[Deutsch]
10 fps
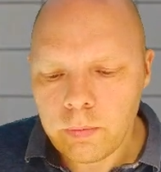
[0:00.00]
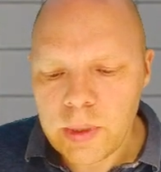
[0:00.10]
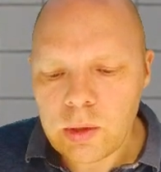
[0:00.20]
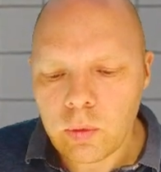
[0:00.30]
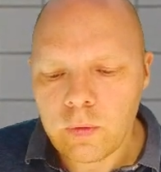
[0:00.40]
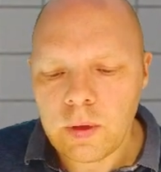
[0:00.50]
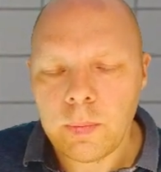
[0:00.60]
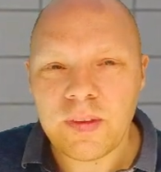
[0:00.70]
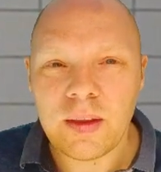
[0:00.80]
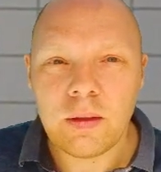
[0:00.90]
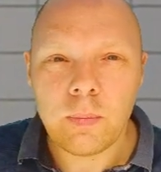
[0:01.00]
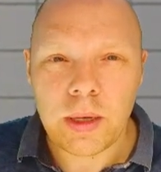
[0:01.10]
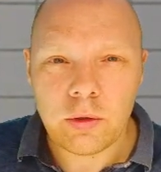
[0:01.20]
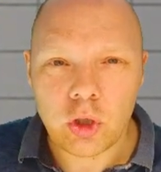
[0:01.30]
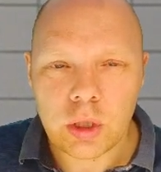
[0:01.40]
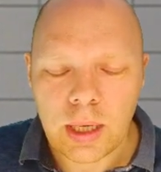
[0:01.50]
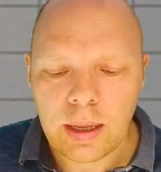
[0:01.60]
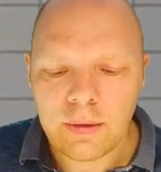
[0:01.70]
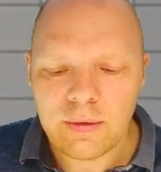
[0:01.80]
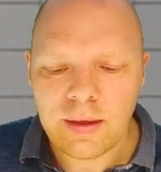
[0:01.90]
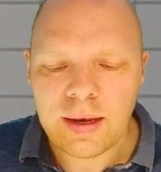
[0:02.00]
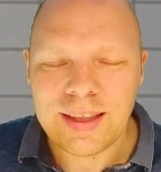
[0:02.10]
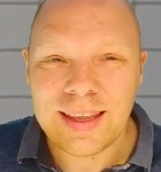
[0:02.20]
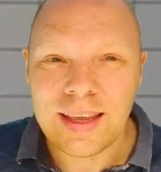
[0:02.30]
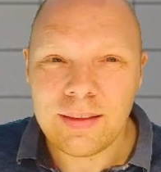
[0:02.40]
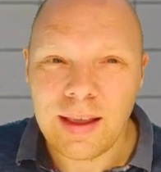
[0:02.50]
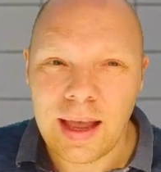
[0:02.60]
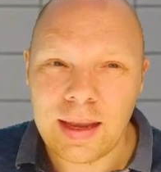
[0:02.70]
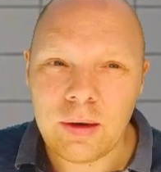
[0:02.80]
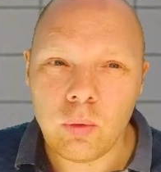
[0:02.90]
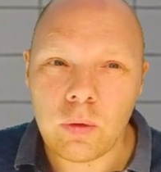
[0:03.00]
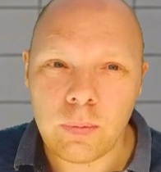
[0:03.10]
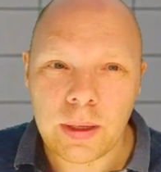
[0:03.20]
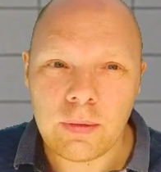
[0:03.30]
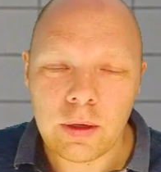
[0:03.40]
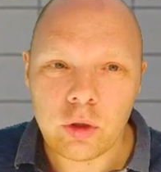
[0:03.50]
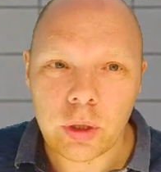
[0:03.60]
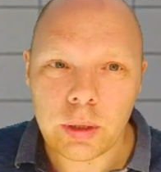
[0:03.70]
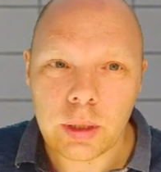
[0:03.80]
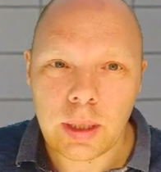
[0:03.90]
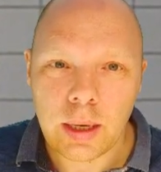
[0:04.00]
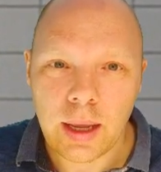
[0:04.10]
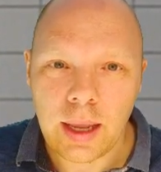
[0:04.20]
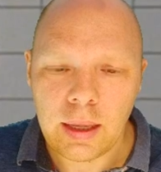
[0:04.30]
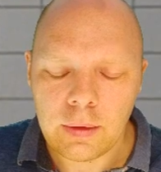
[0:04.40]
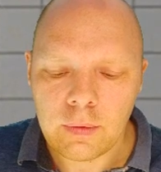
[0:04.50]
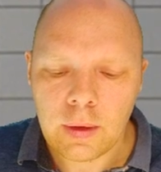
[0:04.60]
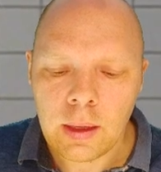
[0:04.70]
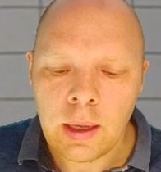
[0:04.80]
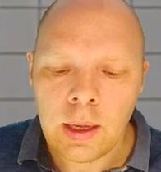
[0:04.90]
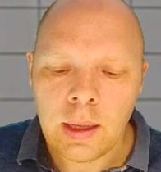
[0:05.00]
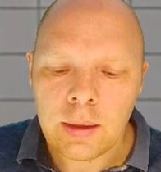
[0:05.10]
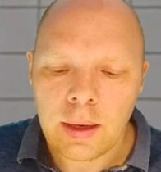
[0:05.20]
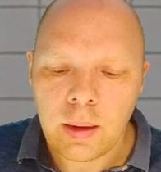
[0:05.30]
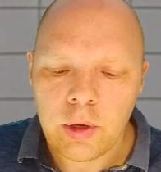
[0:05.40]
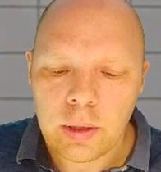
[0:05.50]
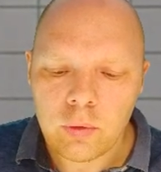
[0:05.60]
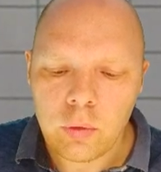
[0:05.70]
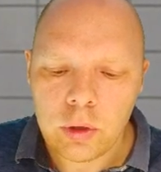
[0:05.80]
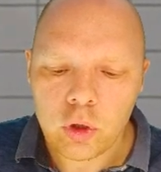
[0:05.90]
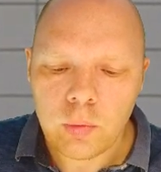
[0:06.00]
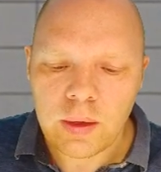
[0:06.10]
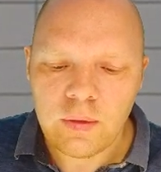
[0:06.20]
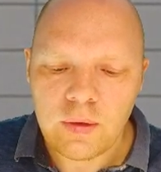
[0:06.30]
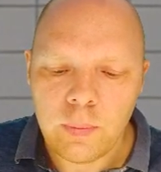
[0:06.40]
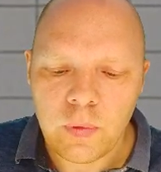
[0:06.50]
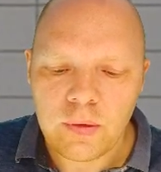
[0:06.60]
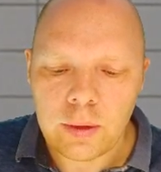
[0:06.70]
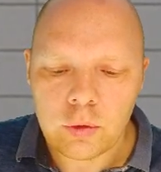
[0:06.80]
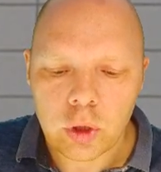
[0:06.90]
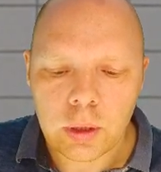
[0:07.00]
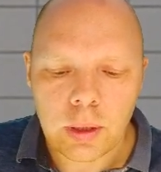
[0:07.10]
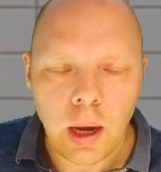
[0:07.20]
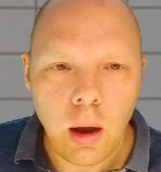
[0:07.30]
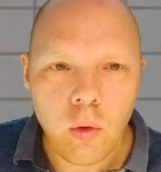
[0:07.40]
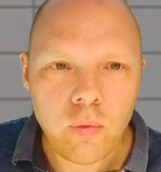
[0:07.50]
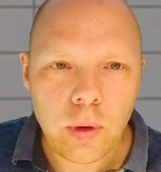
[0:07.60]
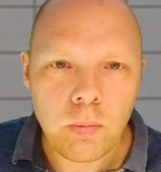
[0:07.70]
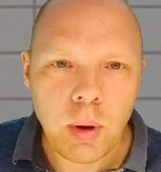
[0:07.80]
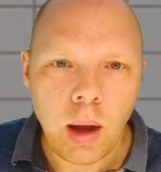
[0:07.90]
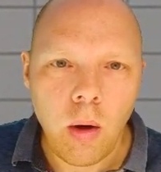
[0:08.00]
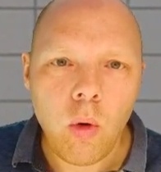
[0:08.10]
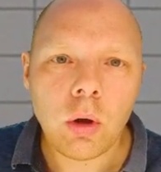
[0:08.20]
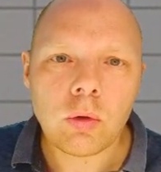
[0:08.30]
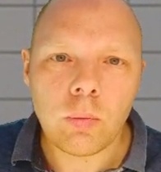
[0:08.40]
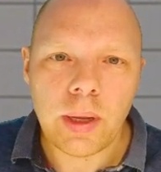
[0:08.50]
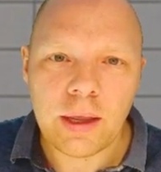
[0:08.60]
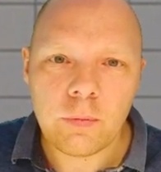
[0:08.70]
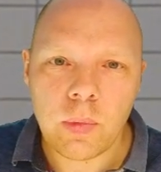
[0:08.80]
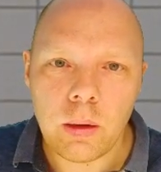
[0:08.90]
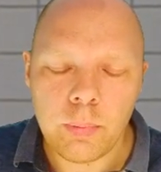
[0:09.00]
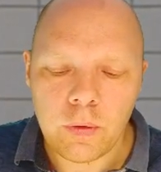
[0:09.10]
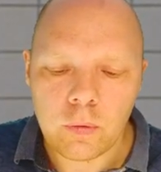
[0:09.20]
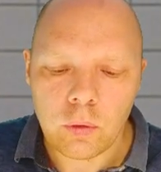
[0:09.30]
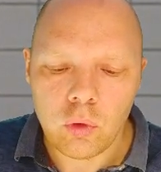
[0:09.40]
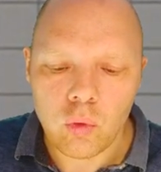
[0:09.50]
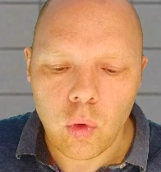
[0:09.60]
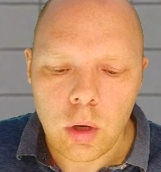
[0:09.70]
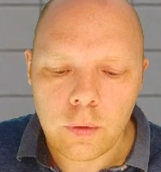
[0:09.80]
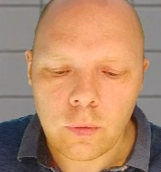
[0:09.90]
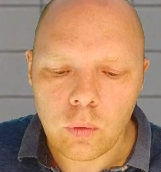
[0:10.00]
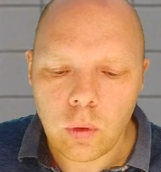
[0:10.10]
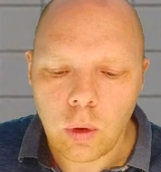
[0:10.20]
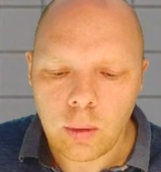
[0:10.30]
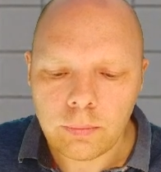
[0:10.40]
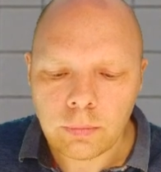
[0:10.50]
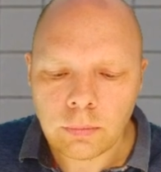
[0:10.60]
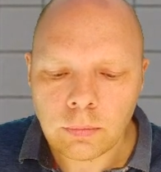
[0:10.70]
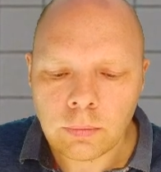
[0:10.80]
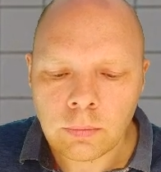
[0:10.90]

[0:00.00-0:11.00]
Minus 17 ist meine Startzahl. Ich gehe jetzt 21 Schritte nach rechts dann habe ich natürlich schon mal 17 Schritte aufgebraucht, um erstmal bis zur Null zu kommen.